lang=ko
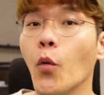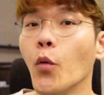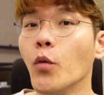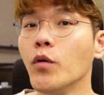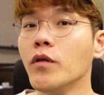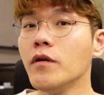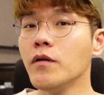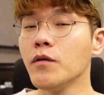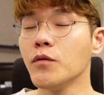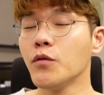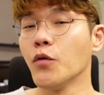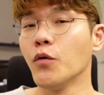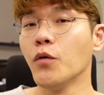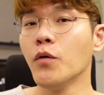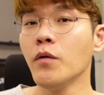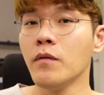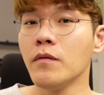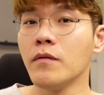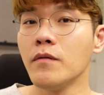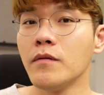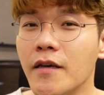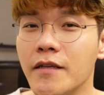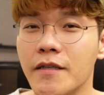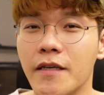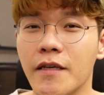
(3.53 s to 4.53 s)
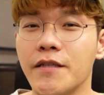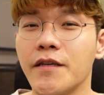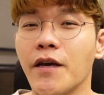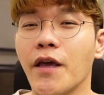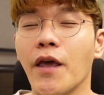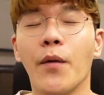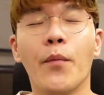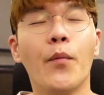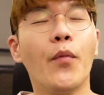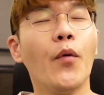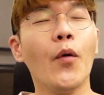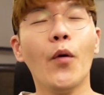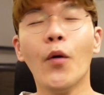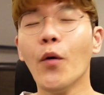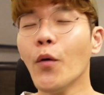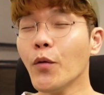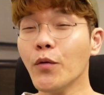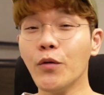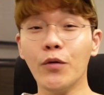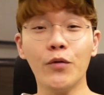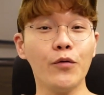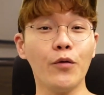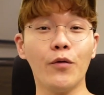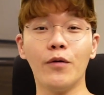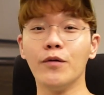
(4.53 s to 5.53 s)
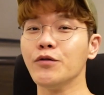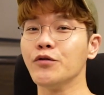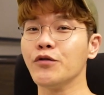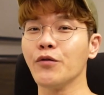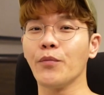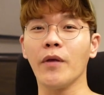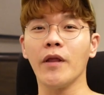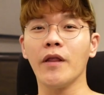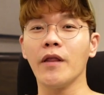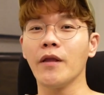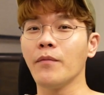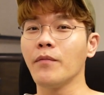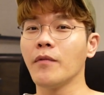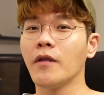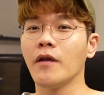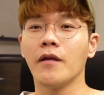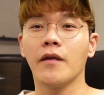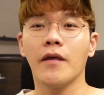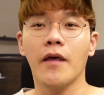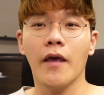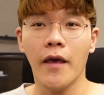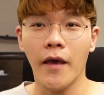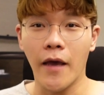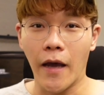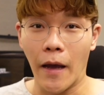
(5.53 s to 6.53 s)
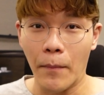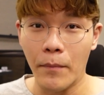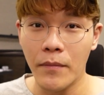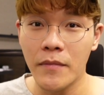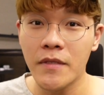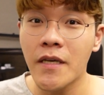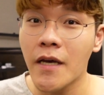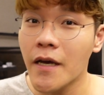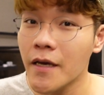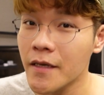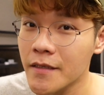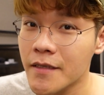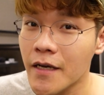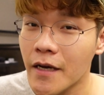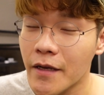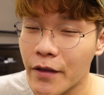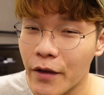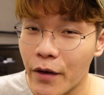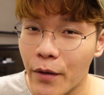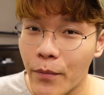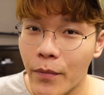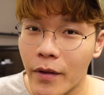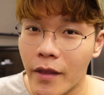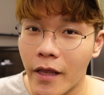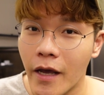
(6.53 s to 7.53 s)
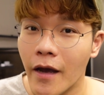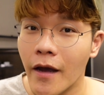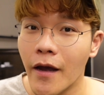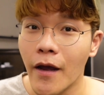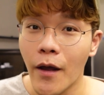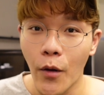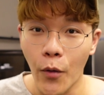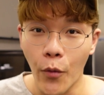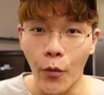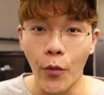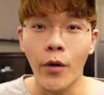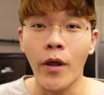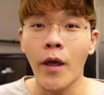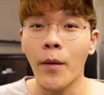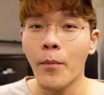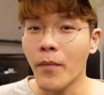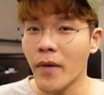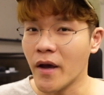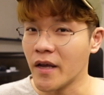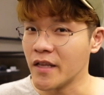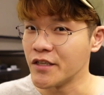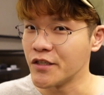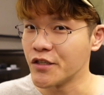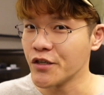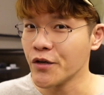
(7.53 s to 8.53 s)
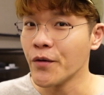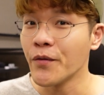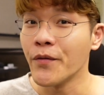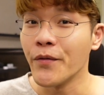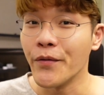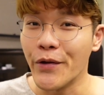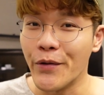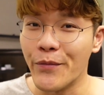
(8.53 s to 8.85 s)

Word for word: 오늘도 세상의 모든 원주민님들께 감사 인사드립니다 오랜만이죠?